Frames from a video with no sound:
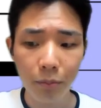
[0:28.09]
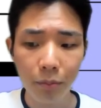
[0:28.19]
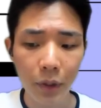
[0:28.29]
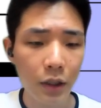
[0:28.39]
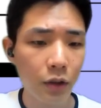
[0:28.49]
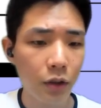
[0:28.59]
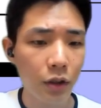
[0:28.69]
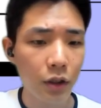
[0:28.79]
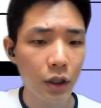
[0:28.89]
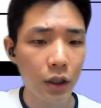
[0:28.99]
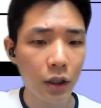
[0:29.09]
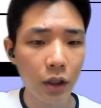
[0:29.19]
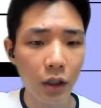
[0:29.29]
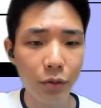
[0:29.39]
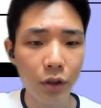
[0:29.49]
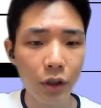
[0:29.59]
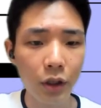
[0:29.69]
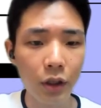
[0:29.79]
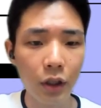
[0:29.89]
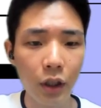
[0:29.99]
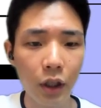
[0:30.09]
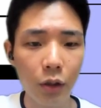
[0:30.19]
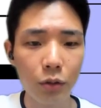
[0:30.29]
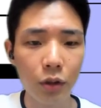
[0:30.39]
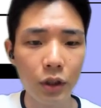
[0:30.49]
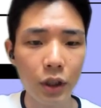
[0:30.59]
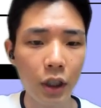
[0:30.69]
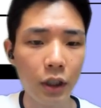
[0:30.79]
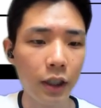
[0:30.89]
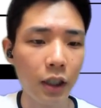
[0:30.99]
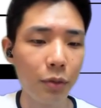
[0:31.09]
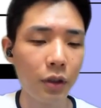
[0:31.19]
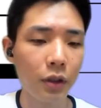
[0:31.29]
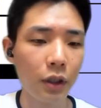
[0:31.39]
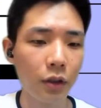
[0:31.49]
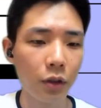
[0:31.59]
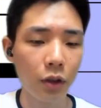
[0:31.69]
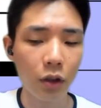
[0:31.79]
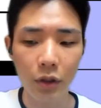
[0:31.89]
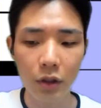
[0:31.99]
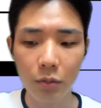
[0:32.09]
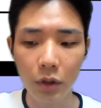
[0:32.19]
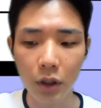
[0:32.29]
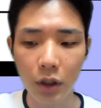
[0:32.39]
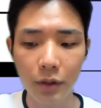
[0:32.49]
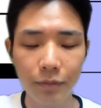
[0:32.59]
파이썬 시간 라이브러리인 에로우 전체에 타이핑을 했던 경험이 있습니다.